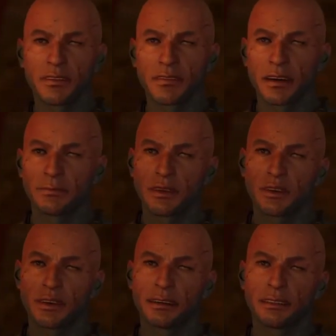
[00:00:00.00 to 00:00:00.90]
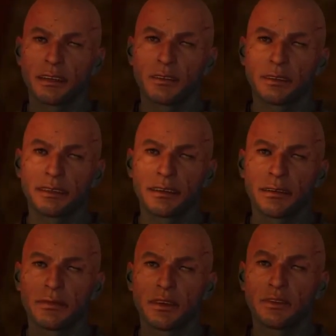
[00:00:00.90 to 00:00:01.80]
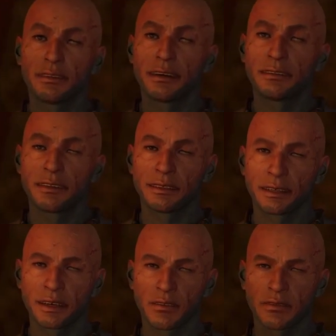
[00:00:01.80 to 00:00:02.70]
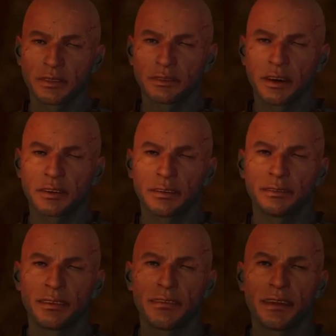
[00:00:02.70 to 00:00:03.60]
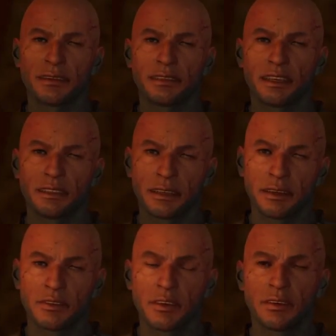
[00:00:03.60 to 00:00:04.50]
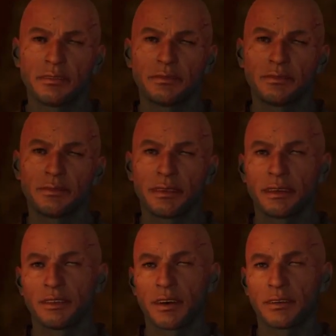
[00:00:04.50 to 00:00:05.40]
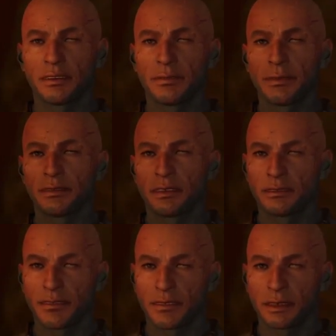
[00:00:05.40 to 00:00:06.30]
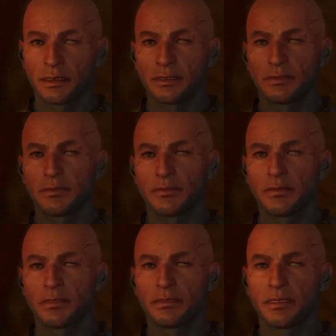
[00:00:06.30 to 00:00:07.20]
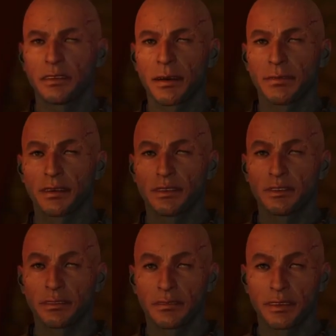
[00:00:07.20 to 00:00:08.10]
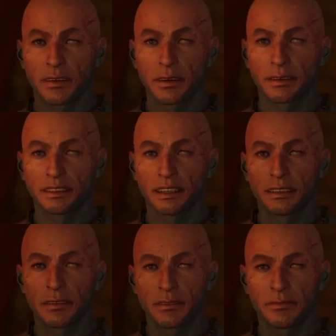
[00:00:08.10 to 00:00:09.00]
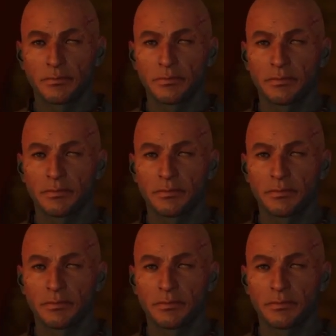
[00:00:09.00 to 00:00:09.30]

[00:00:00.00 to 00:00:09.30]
Bauer, der die Vorfahren von Zairi und Amaru vor Jahrhunderten aus Cusco in Sicherheit geführt hat. Wir nennen ihn den Bauernretter. Wir brauchen sein Amulett für die Krönung.